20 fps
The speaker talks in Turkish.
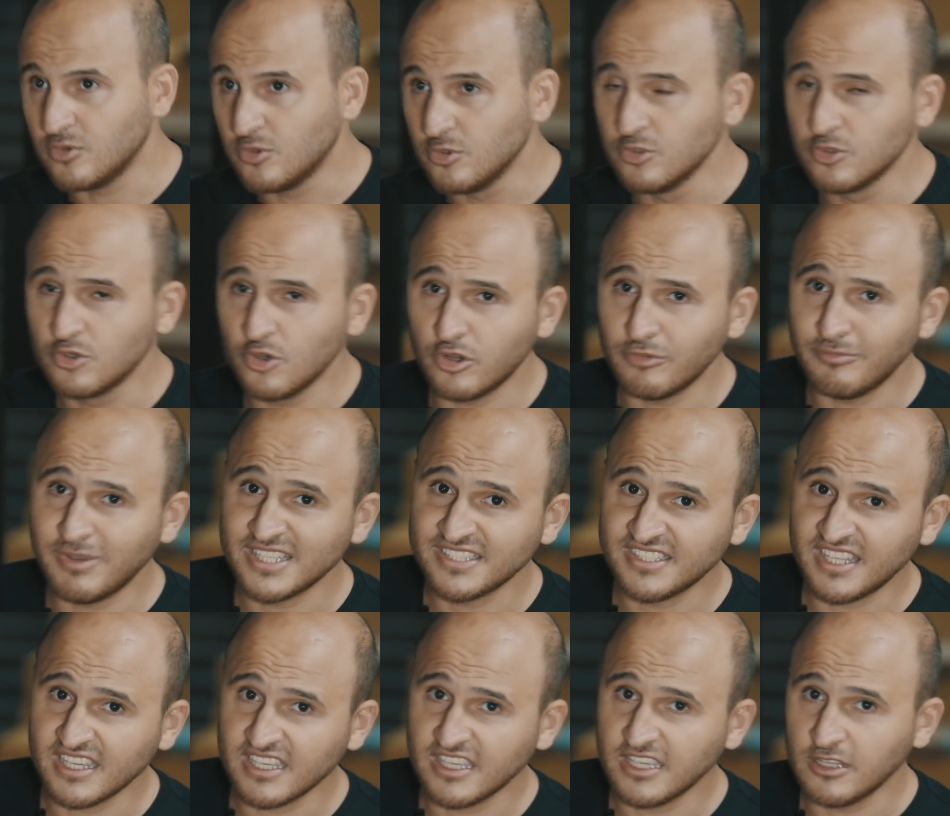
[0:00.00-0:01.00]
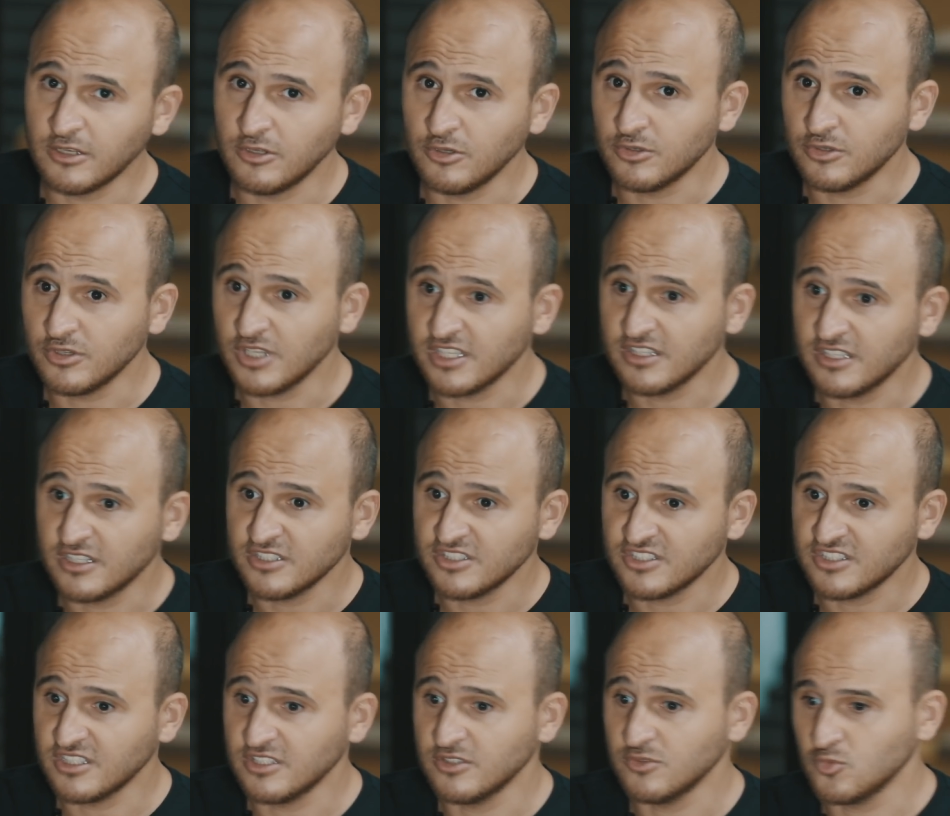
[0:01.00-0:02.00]
onu görmezden geliyor ya da
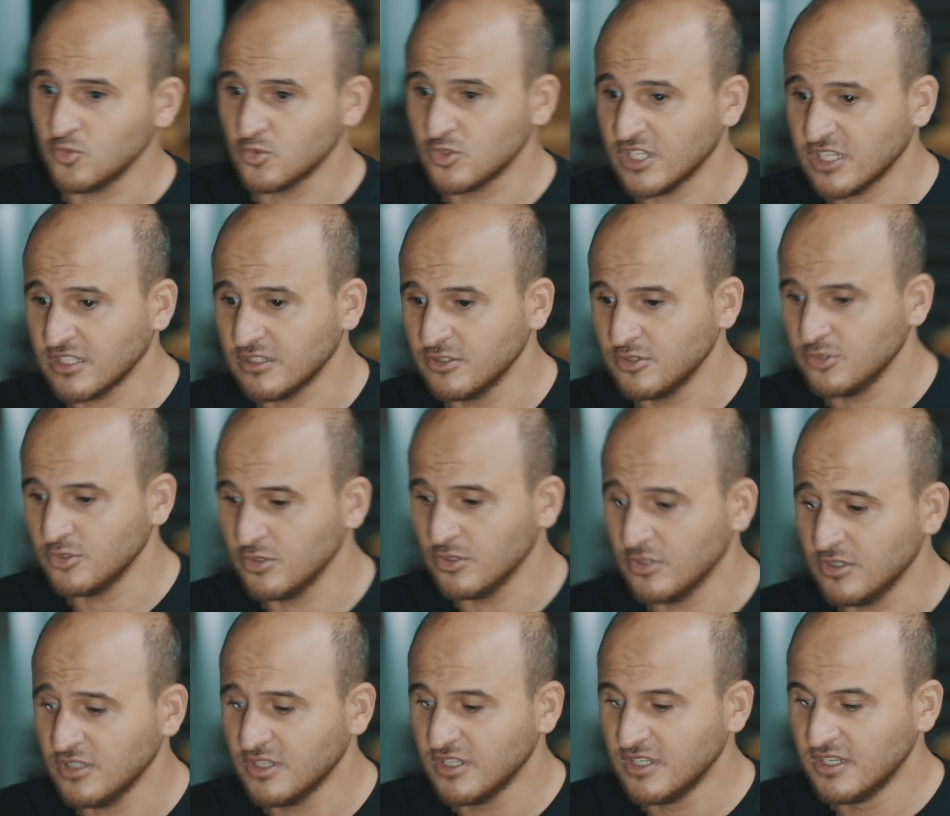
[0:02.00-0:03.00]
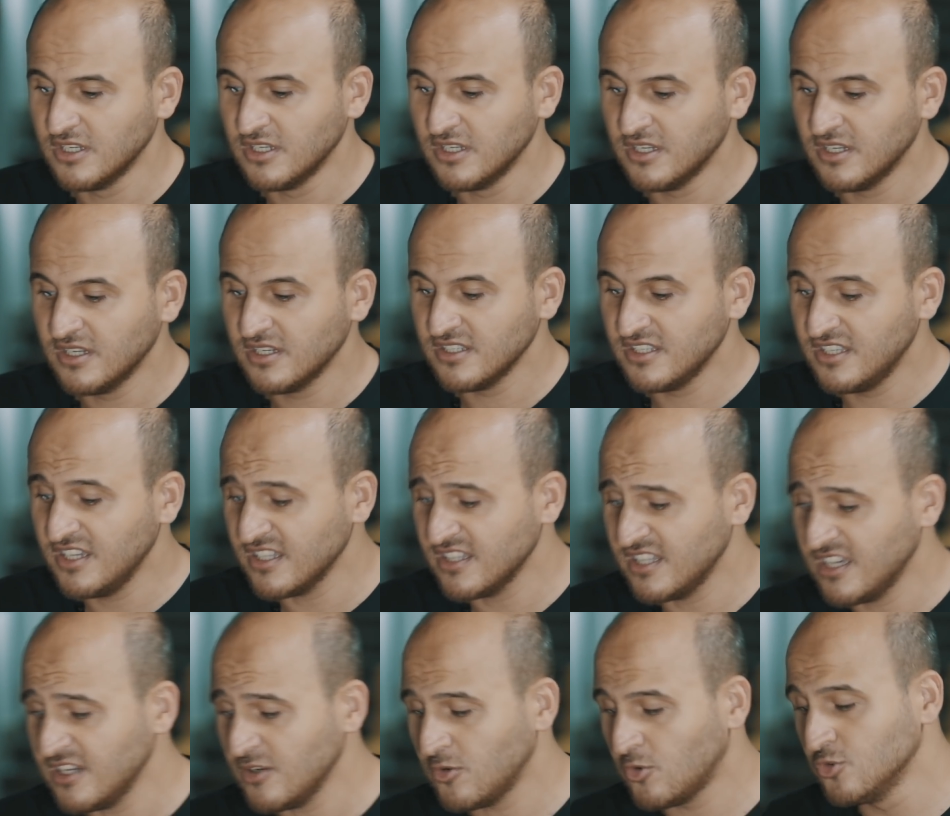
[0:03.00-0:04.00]
işte uzaklaşıyor
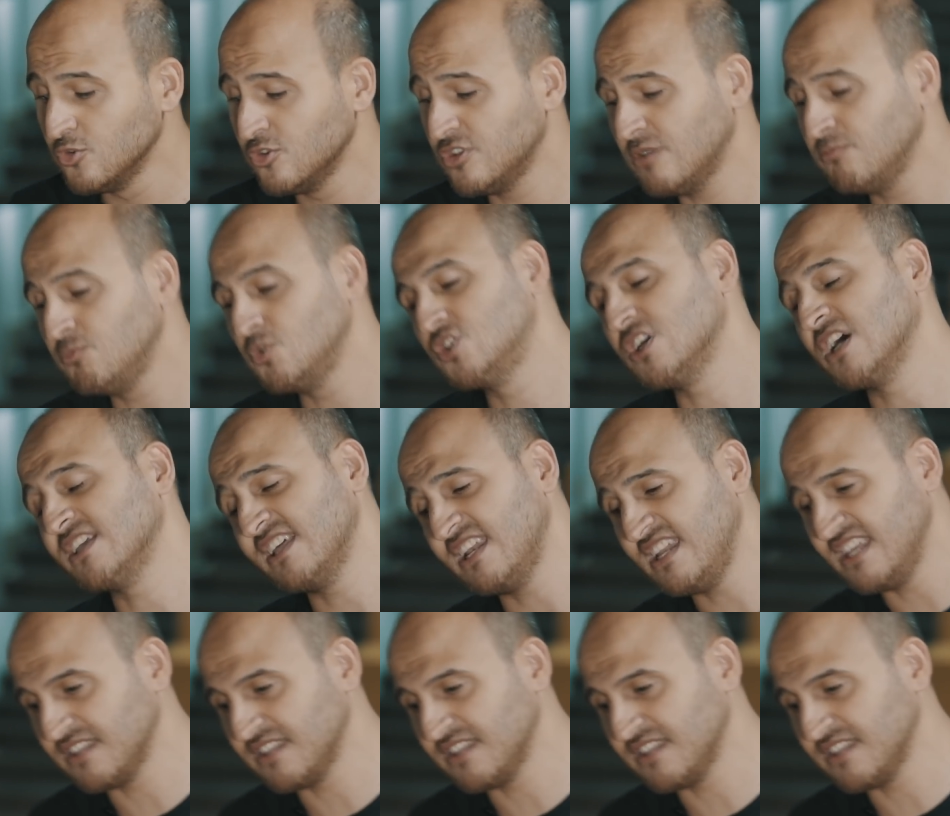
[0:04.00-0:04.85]
ya da onunla mücadele